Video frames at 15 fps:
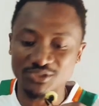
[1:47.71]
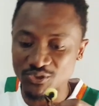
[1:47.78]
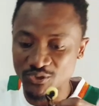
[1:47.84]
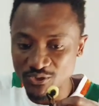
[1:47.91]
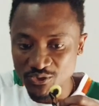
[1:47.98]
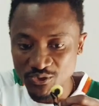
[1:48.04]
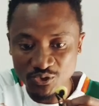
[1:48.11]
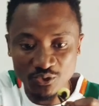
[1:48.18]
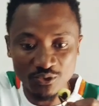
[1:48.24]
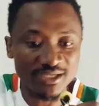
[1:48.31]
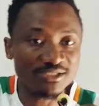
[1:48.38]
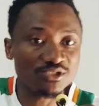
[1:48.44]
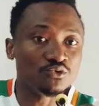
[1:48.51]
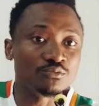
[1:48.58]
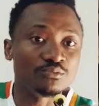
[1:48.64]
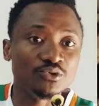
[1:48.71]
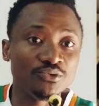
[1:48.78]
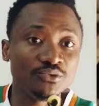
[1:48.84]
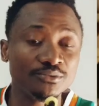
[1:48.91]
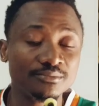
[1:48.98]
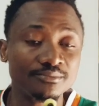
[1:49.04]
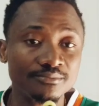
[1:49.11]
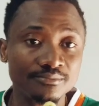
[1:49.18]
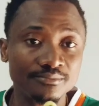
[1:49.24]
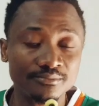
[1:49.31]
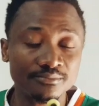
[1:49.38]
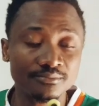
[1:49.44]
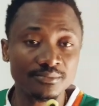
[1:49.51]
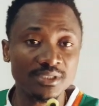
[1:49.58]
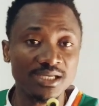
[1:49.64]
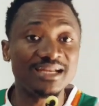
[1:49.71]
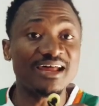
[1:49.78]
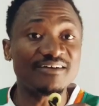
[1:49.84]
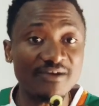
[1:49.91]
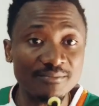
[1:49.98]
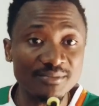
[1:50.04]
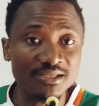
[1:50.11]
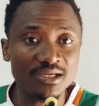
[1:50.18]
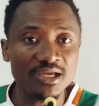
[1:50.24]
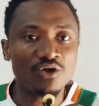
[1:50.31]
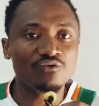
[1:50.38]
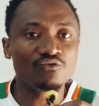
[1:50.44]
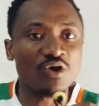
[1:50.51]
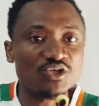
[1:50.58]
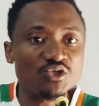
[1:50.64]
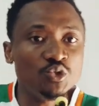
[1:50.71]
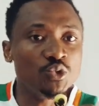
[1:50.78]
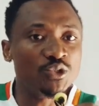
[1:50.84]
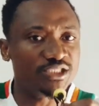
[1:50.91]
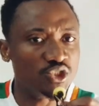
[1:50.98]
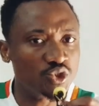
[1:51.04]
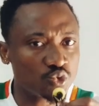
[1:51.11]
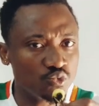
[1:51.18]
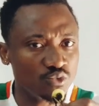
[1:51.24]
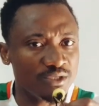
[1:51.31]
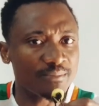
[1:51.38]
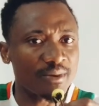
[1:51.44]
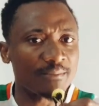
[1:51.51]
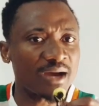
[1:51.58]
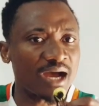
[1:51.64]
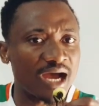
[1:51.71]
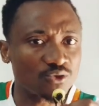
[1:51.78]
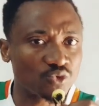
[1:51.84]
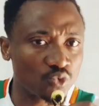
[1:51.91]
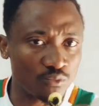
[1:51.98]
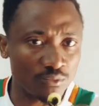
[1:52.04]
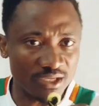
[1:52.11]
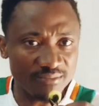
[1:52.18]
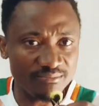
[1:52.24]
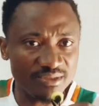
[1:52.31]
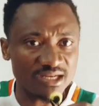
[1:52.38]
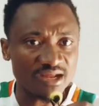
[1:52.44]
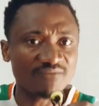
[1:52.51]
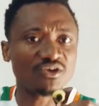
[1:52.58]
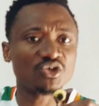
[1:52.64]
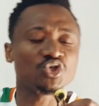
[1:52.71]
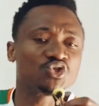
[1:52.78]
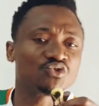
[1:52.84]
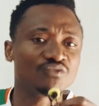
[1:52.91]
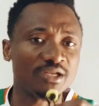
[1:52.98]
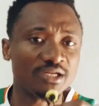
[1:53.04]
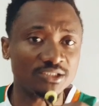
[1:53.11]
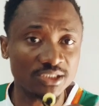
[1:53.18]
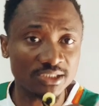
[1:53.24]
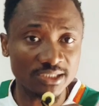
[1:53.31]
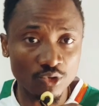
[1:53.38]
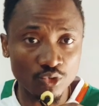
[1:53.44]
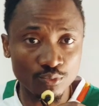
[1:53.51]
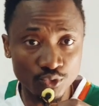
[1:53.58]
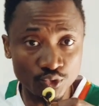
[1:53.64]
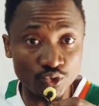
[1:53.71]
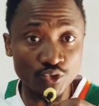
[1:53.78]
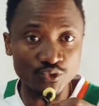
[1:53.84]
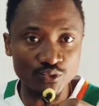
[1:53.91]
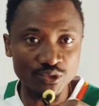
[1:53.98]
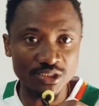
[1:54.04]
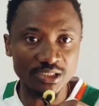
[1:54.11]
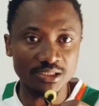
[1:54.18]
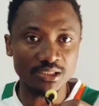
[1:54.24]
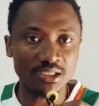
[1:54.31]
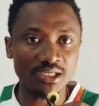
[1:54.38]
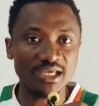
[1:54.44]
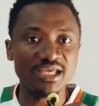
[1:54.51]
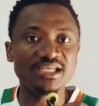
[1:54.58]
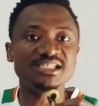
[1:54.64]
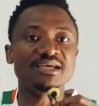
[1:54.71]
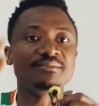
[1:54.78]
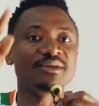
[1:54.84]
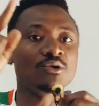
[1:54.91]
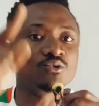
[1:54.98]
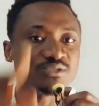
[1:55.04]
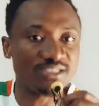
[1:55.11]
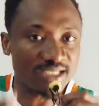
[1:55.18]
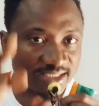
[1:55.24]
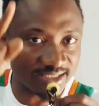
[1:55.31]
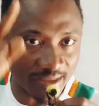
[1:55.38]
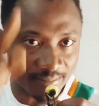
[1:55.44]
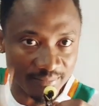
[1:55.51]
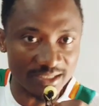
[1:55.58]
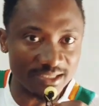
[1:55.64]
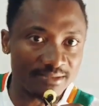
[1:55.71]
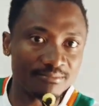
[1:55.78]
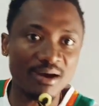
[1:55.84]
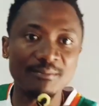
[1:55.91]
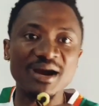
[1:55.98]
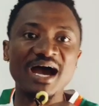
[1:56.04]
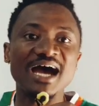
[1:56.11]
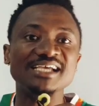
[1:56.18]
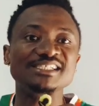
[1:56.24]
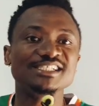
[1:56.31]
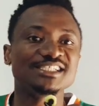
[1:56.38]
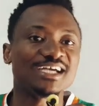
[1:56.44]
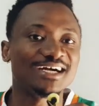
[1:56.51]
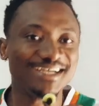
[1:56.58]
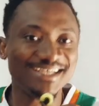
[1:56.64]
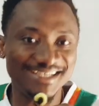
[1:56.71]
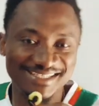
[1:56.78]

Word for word: C'est eux qui sont restés au milieu. La famille, voici le discours de papa Ado, et bien avant que je vais rentrer dans le but du sujet. Et j'aimerais aussi interpeller Maman Aïcha.